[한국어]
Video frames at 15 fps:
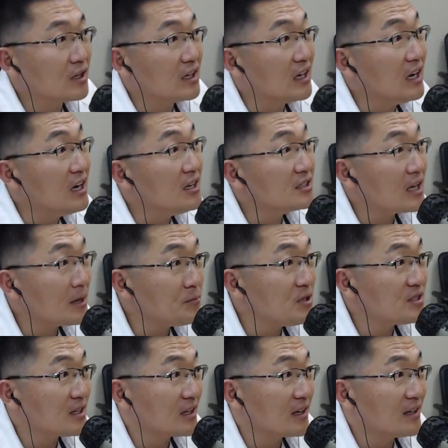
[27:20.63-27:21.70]
1, 2,
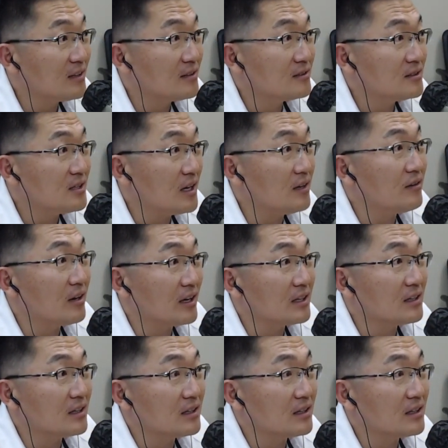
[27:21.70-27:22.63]
3위잖아요. 네. 세계 음. 랭킹.